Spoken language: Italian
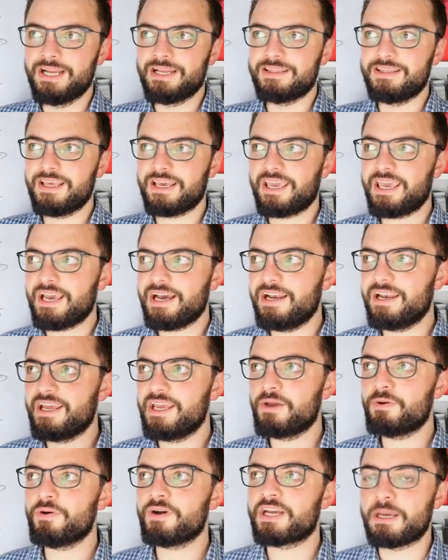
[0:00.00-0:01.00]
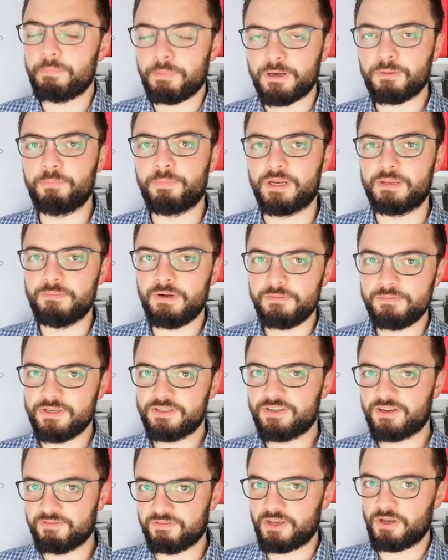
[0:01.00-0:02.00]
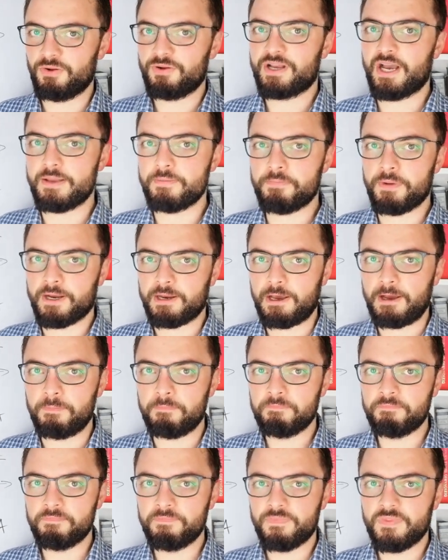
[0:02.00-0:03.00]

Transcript: di che è la lingua che per prima il mio cervello la imparare.